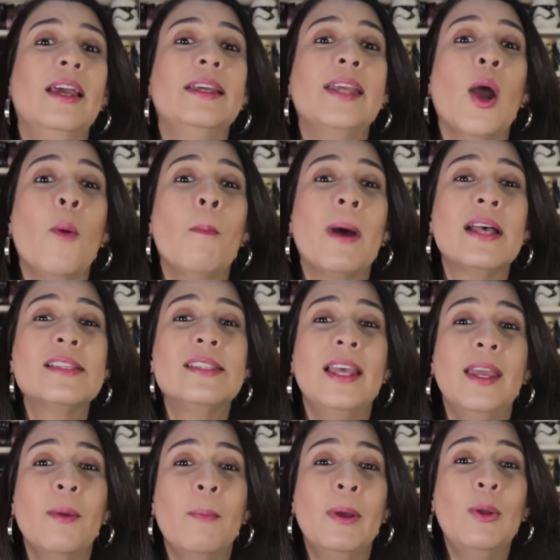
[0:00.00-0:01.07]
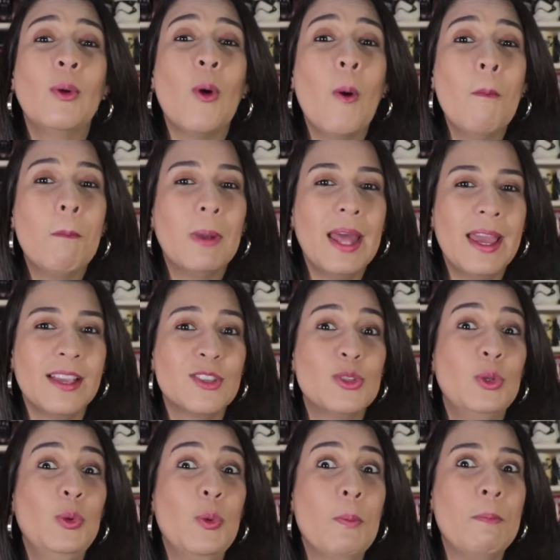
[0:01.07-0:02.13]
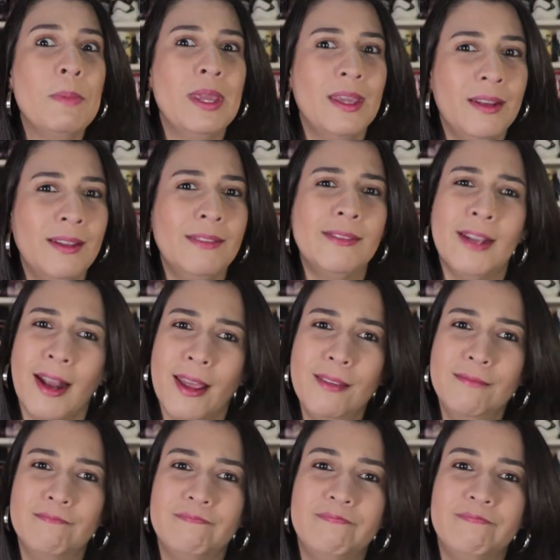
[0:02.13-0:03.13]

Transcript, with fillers: que é um passeio pelo complexo no mini trem.